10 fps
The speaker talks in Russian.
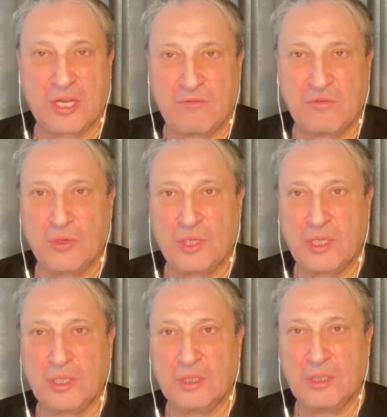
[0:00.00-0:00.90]

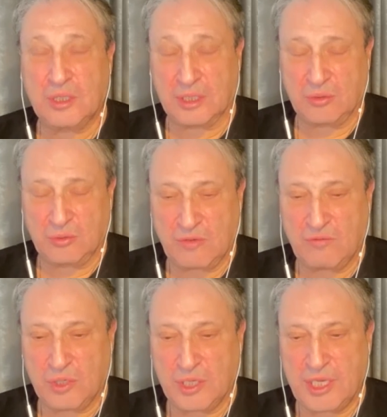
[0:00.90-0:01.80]
тревоги. Нет, ну,
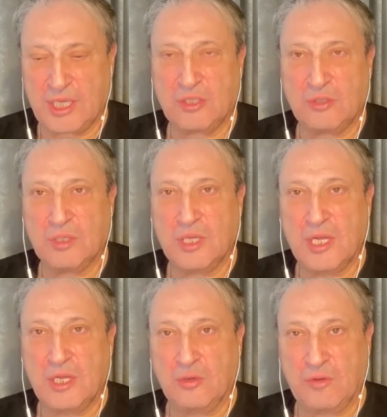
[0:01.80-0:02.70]
тревога есть,
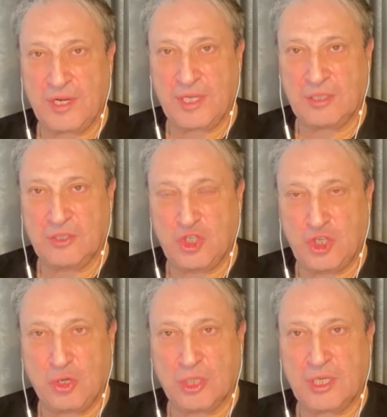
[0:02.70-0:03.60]
но говорит
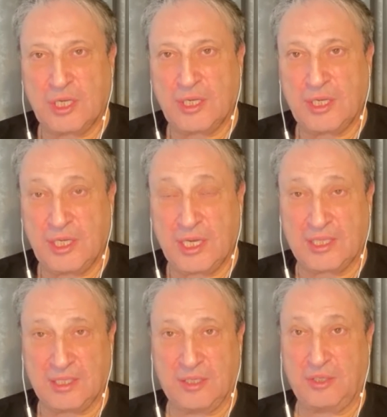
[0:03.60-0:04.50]
четко и
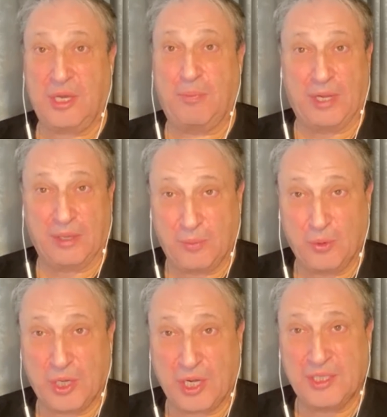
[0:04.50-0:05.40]
ясно. Хотя я
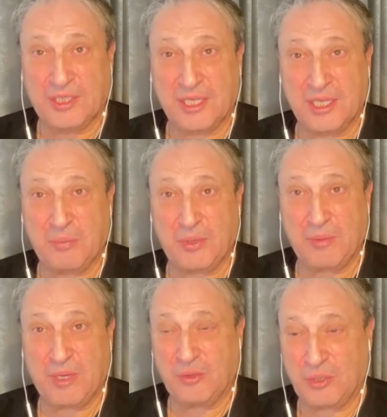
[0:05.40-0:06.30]
по-украински по не
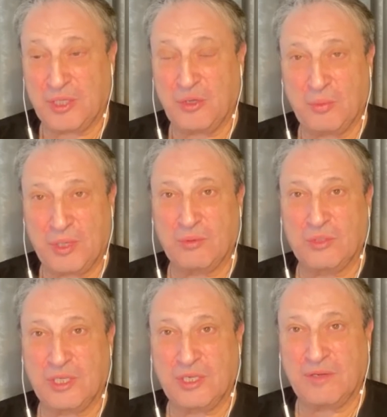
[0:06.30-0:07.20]
понимаю, но когда он
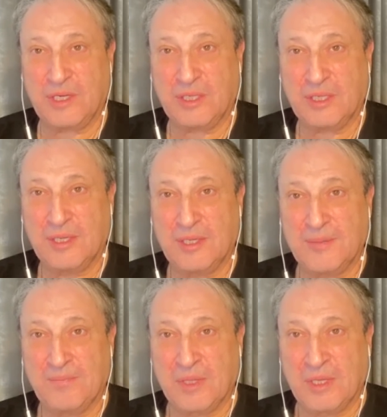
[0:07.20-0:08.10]
по-русски говорит,
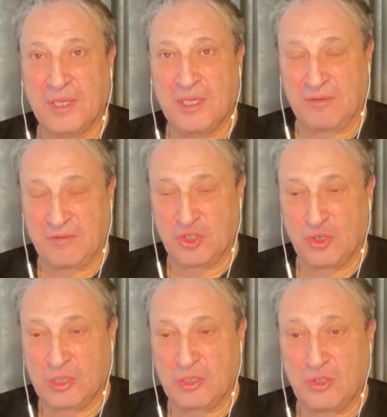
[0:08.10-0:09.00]
я
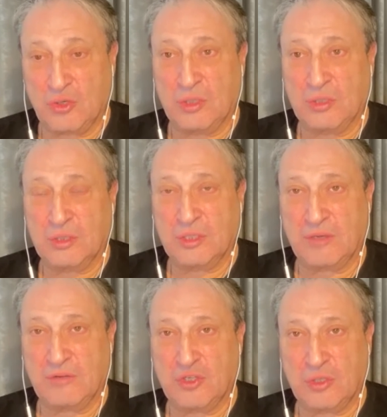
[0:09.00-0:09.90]
вижу этот тон,
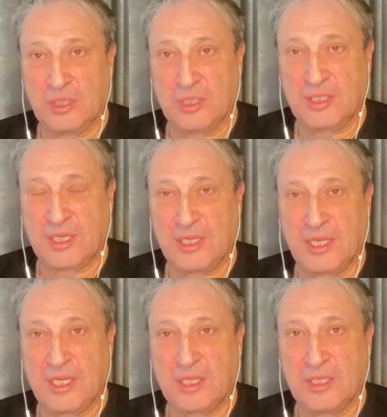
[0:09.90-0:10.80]
я вижу это
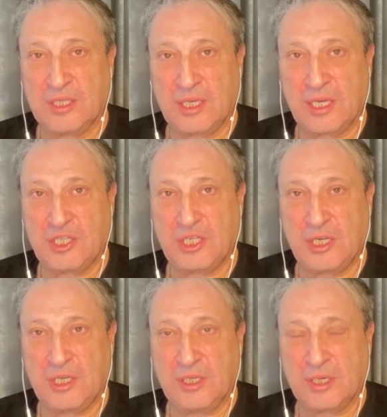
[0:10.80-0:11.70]
настроение, это
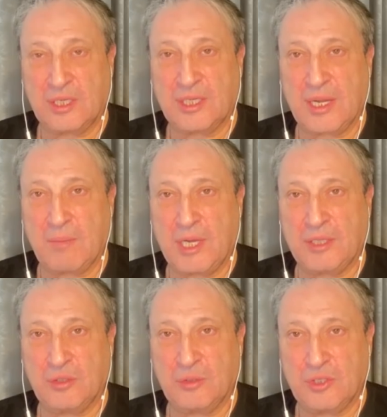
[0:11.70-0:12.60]
настоящий лидер, это
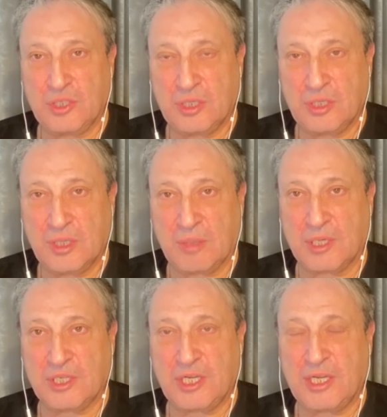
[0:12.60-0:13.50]
командующий,
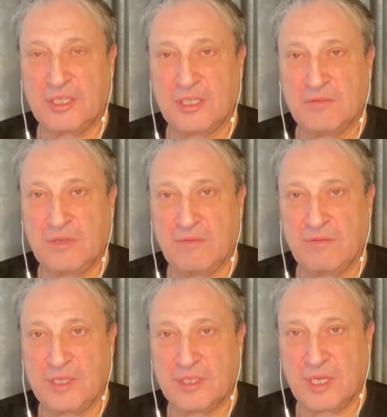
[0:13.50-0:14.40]
обращается к
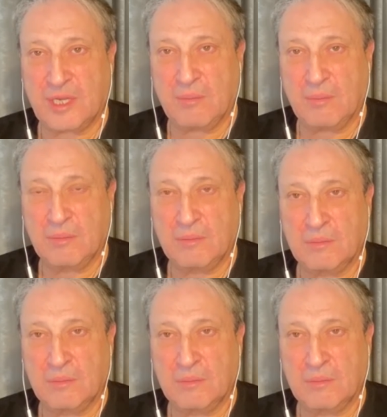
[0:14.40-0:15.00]
своим войскам.